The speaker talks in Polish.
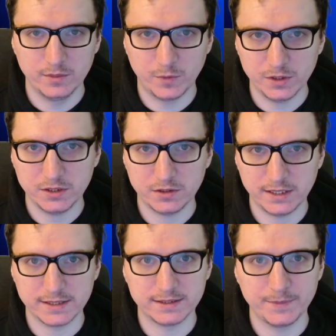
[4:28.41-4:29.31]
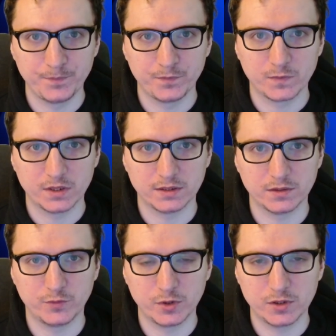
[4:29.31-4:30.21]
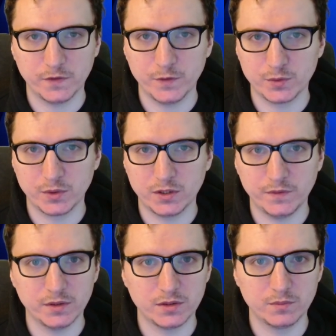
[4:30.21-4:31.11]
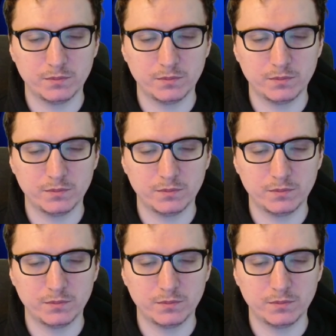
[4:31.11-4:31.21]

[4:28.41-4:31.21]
moi koledzy e, dwójkowi, trójkowi,